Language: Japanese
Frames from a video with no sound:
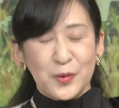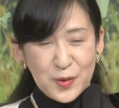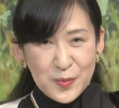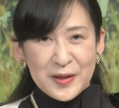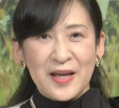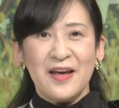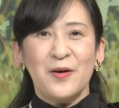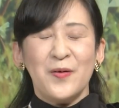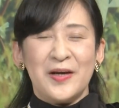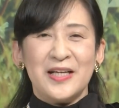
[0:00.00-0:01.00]
言葉で
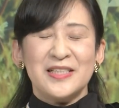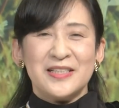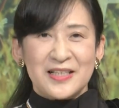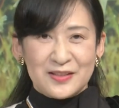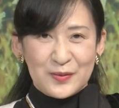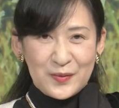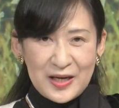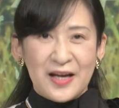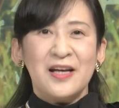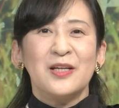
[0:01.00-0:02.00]
お話になるの
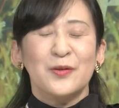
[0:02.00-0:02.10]
か、